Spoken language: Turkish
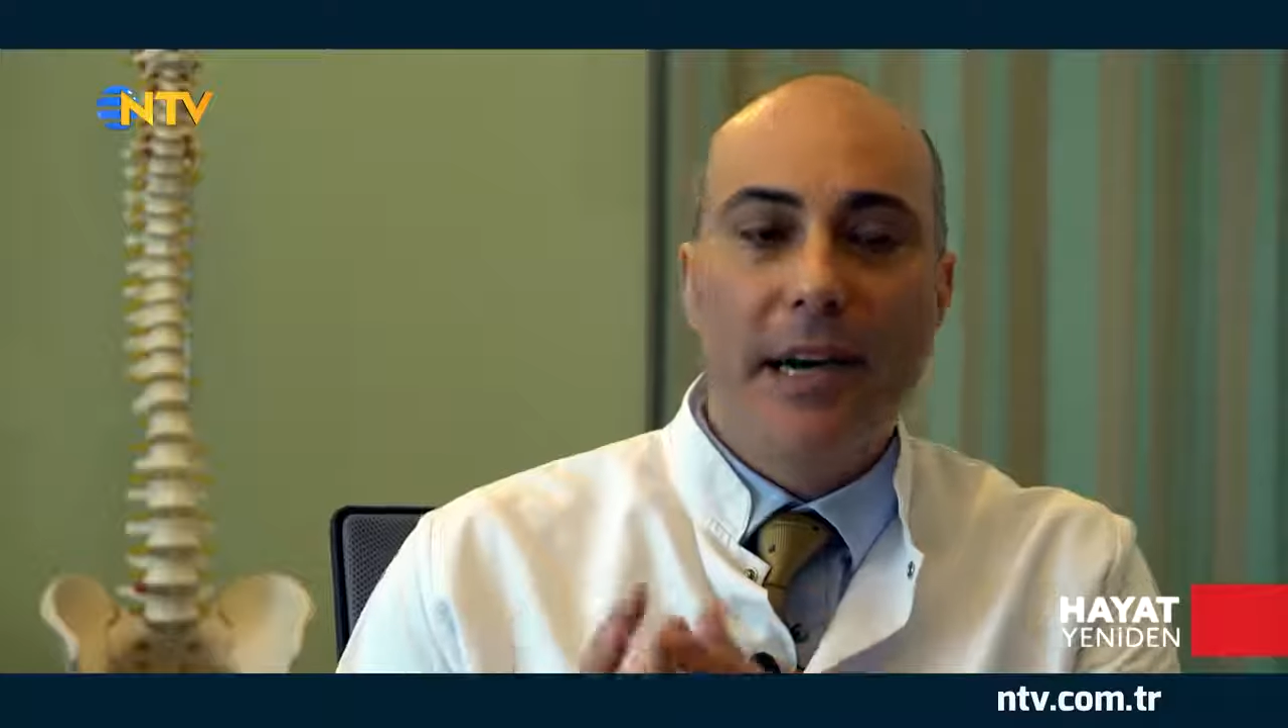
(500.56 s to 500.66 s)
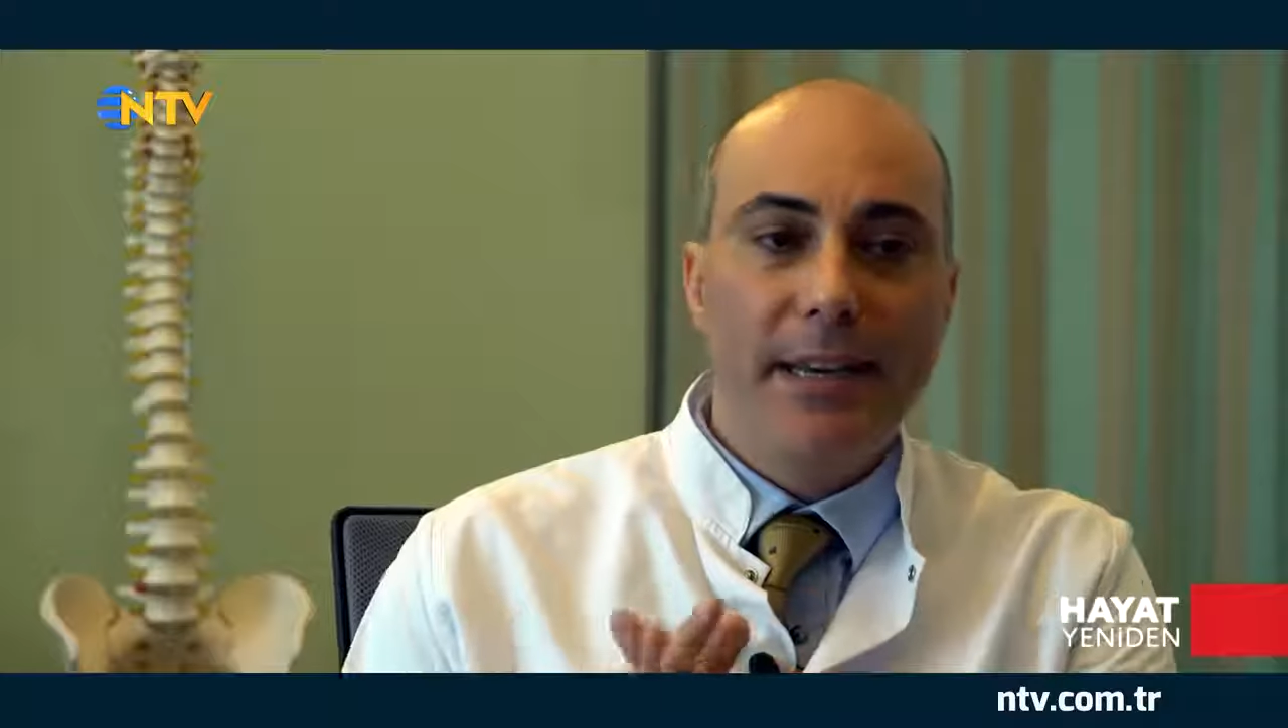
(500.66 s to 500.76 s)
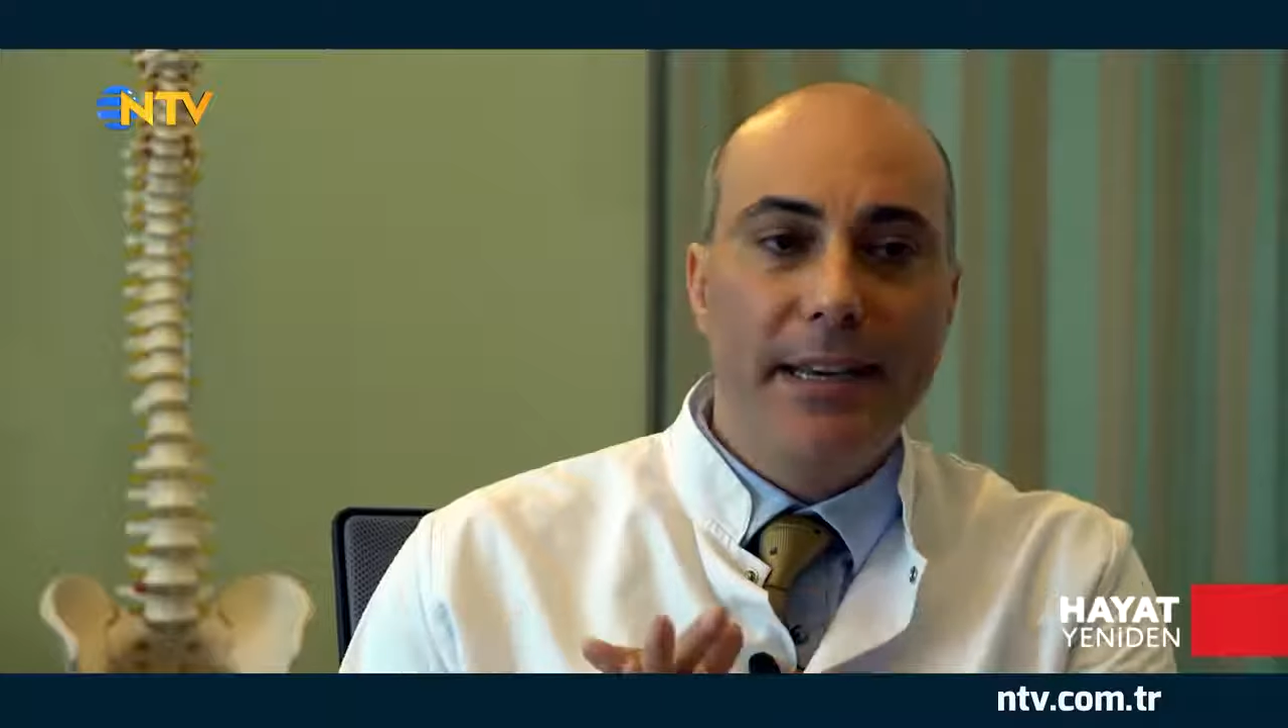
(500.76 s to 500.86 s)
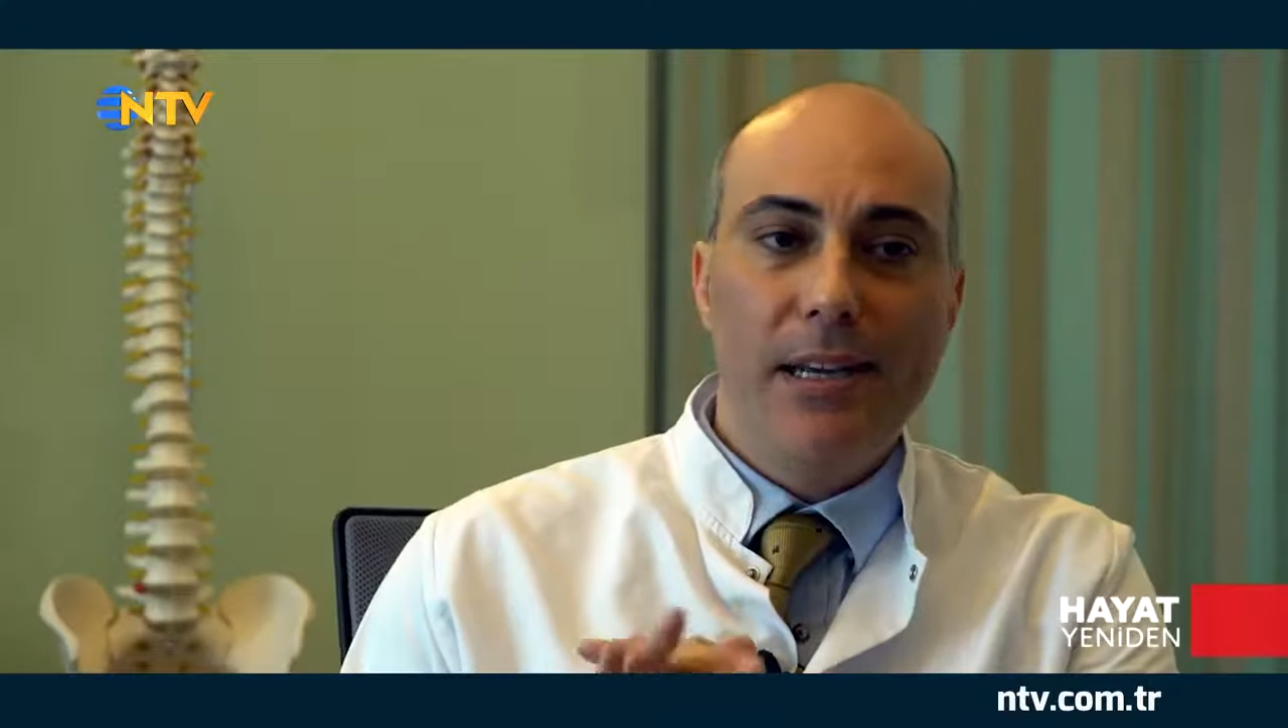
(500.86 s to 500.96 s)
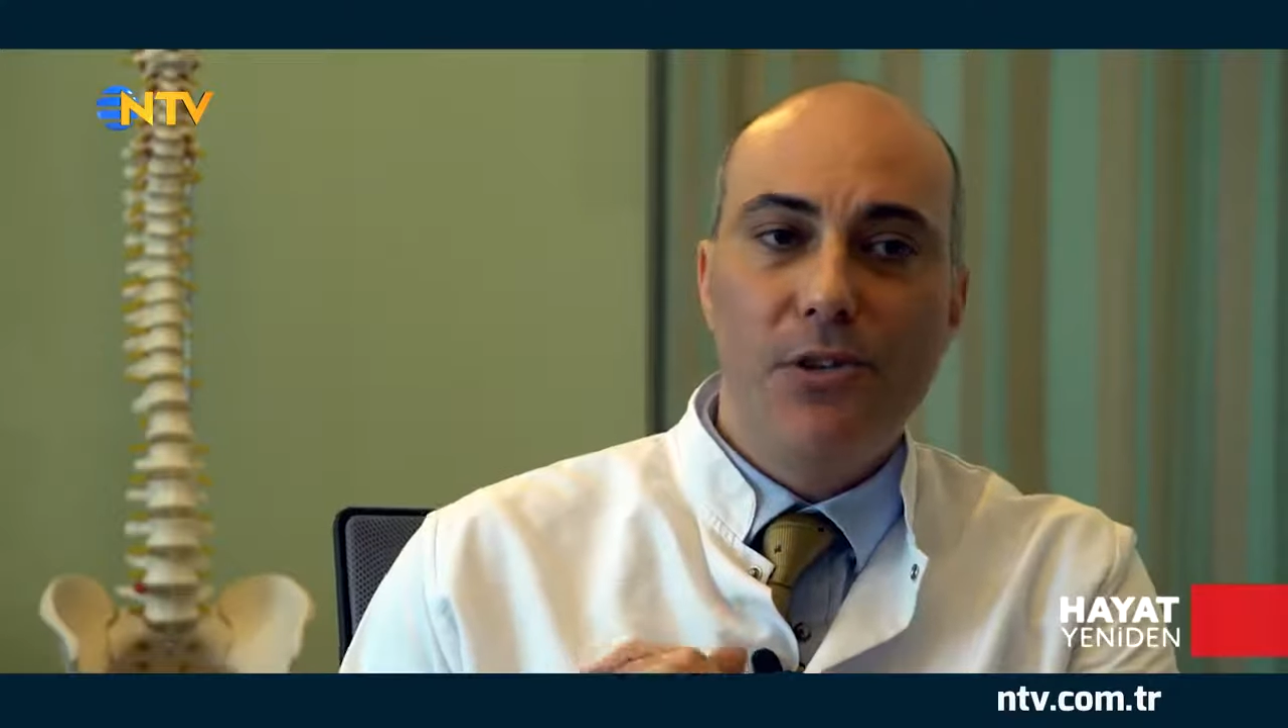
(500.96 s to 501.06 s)

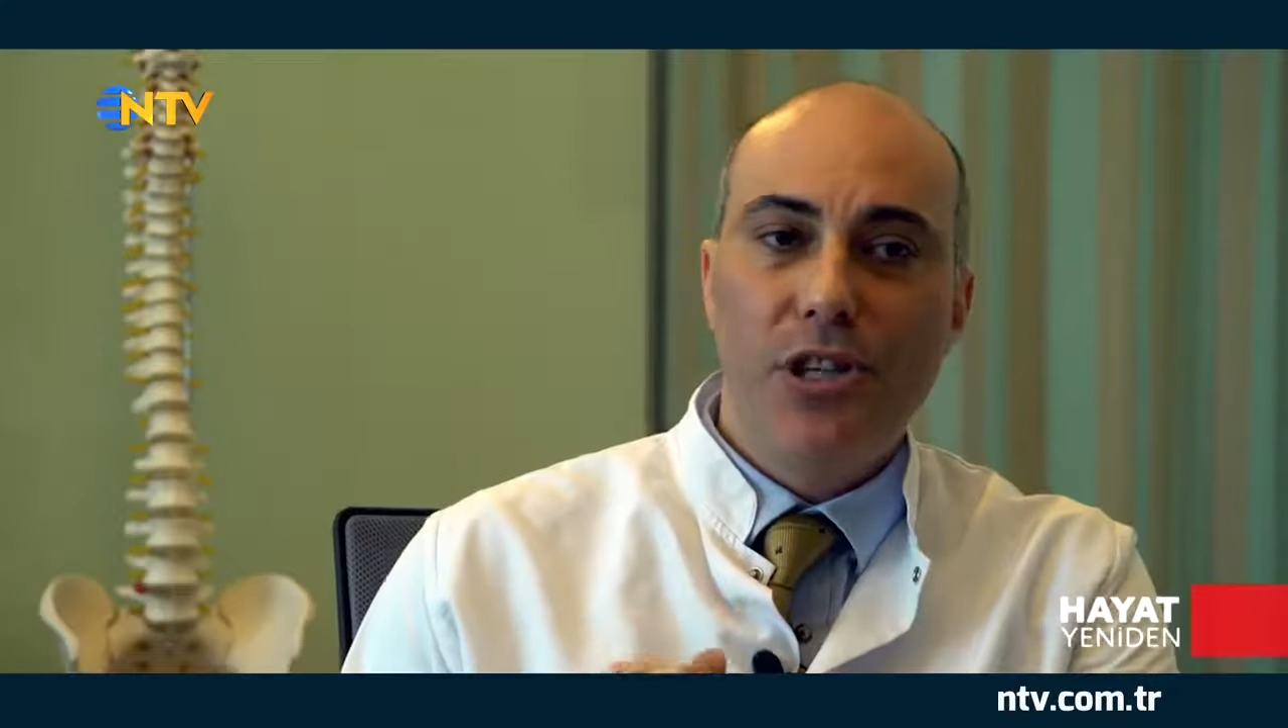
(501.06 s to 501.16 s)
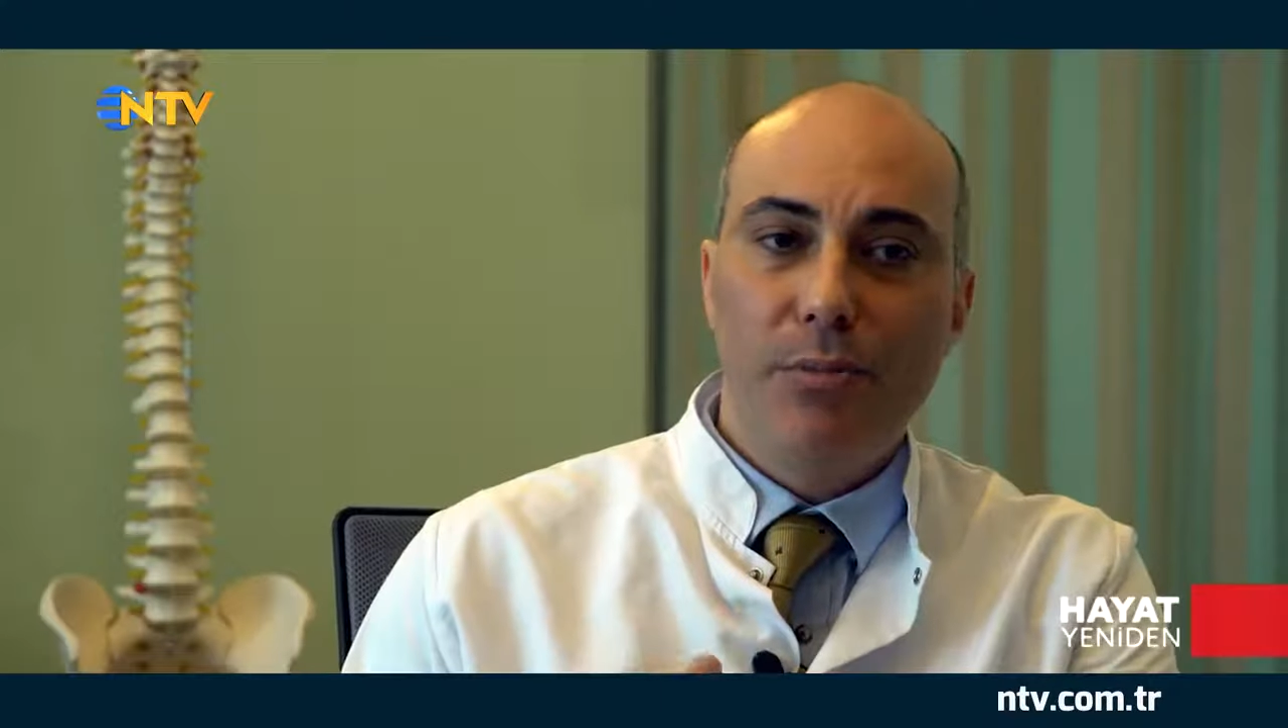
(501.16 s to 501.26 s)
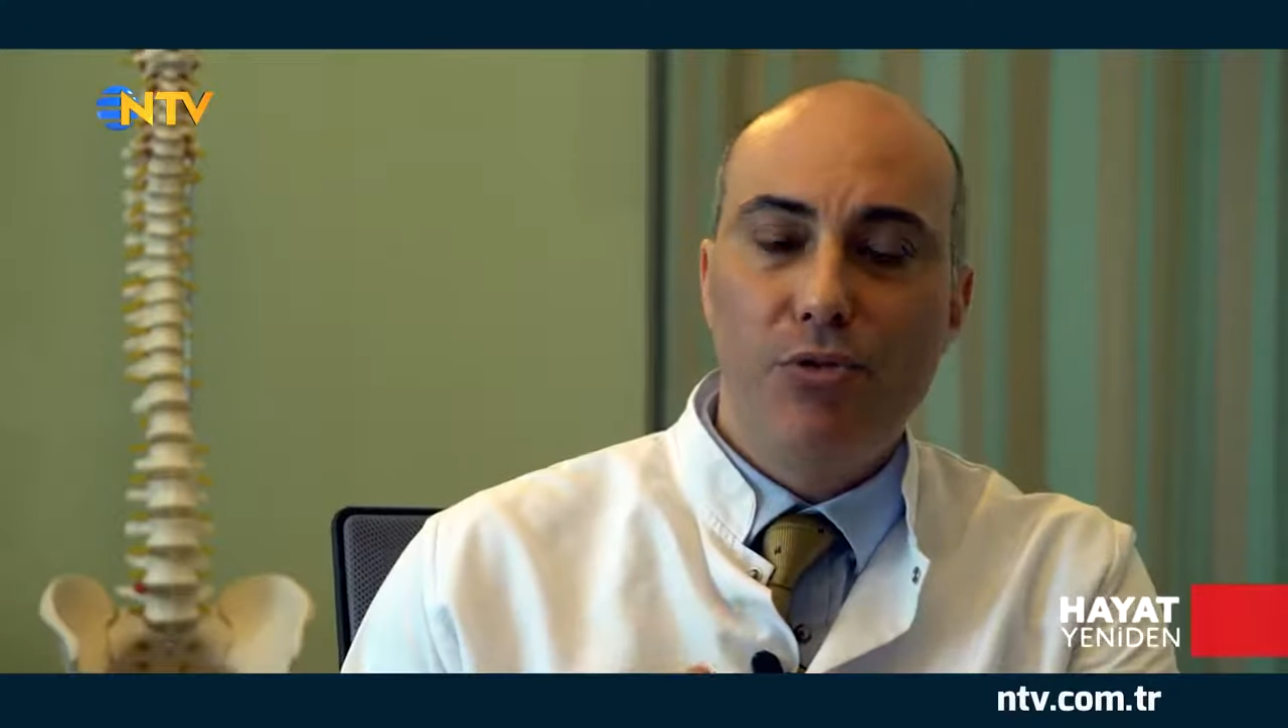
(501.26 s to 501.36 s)
haline geleceği